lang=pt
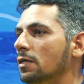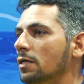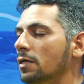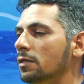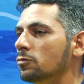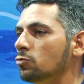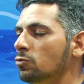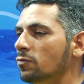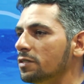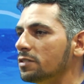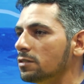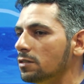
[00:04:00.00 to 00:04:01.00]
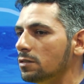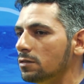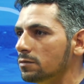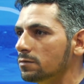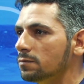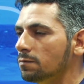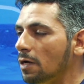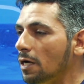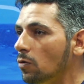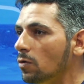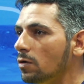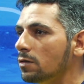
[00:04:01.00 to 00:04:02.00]
é, tudo vai ser
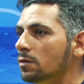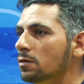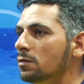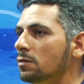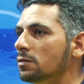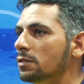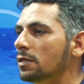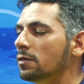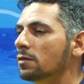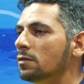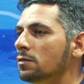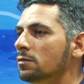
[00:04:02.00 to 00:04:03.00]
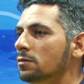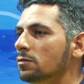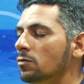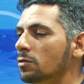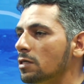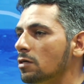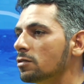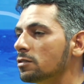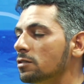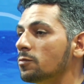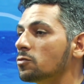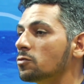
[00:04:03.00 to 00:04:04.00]
maior. Né? Nós agora
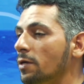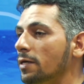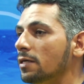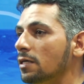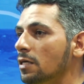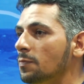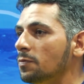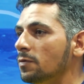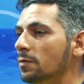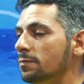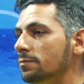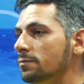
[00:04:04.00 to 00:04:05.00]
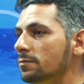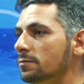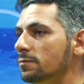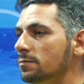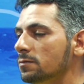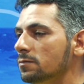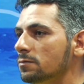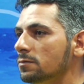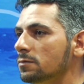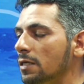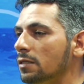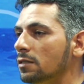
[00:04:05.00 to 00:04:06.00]
estamos com a equipe
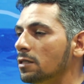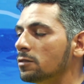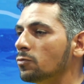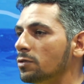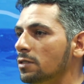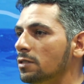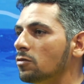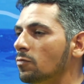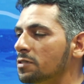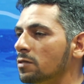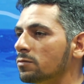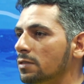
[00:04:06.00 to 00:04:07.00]
né, da diretoria e comissão